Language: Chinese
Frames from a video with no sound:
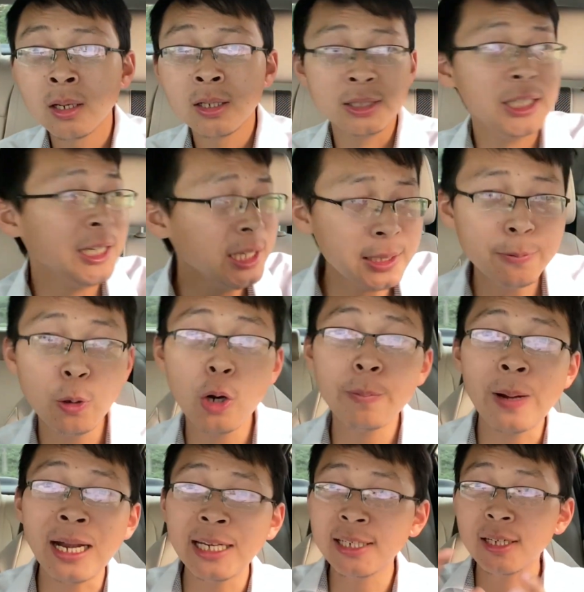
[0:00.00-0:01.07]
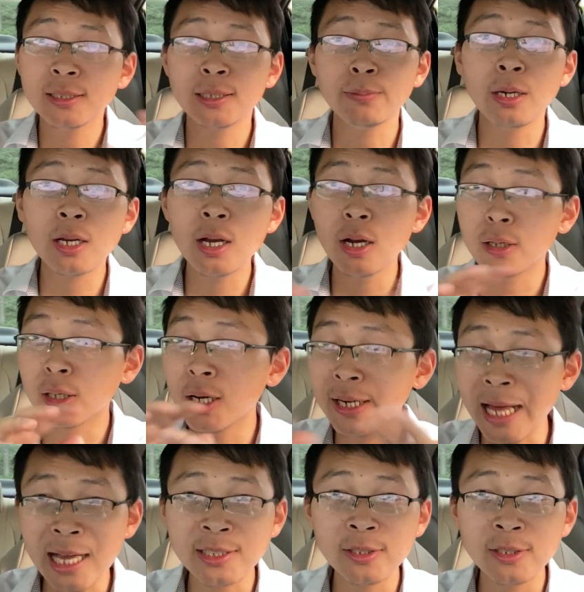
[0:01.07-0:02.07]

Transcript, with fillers: 第一波把你的什么各各大